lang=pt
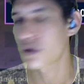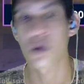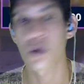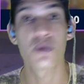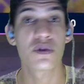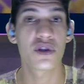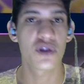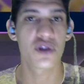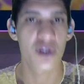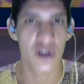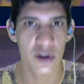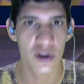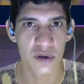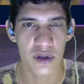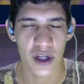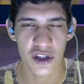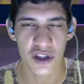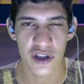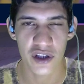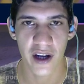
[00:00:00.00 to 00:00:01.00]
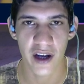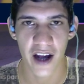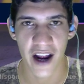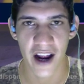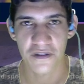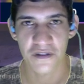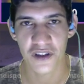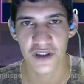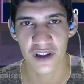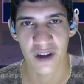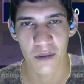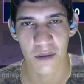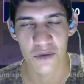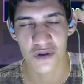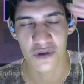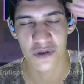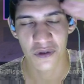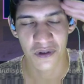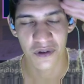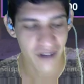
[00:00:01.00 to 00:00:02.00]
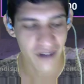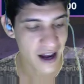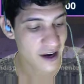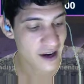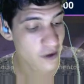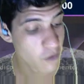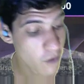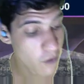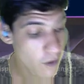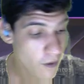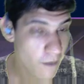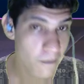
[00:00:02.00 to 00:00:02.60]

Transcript: com os inscritos na Streamcraft. Tamo junto, valeu.